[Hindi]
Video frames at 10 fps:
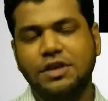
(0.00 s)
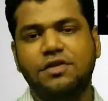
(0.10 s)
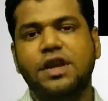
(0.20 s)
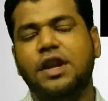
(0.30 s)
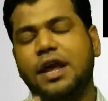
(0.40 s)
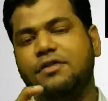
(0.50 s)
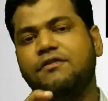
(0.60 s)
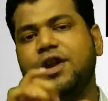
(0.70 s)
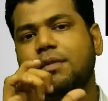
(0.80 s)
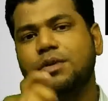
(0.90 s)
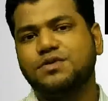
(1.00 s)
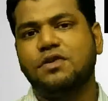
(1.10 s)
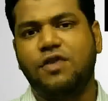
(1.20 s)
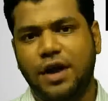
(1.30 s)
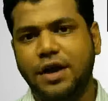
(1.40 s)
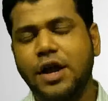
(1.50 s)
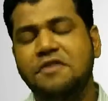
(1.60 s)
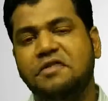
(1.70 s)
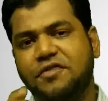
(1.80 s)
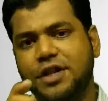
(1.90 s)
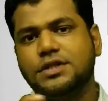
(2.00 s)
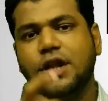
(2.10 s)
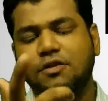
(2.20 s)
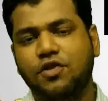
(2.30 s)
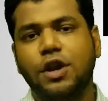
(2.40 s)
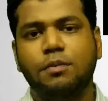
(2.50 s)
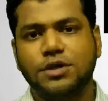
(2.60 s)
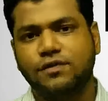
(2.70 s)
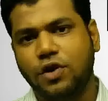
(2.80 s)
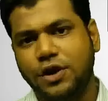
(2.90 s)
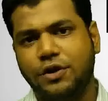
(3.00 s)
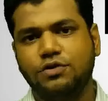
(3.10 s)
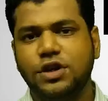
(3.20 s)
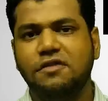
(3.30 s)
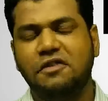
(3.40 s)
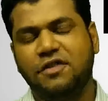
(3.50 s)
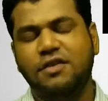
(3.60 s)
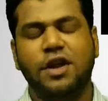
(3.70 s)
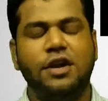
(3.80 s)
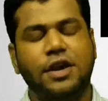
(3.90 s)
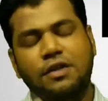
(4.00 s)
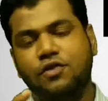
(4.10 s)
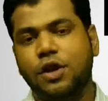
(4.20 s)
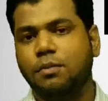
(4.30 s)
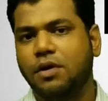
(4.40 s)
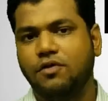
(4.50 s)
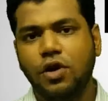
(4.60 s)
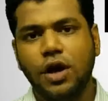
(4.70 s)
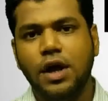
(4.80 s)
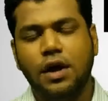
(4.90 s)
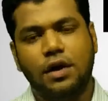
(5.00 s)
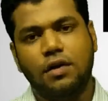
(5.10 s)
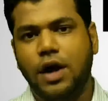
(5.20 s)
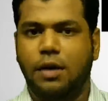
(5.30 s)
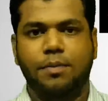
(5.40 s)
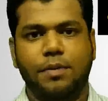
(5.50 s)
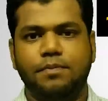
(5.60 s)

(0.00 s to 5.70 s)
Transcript: दी हुई है लाइक फिफ्टीन नंबर्स फॉर फायर फिफ्टीन टेलीफोन नंबर्स फॉर इंट्रोजन एंड फिफ्टीन टेलीफोन नंबर फॉर हेल्प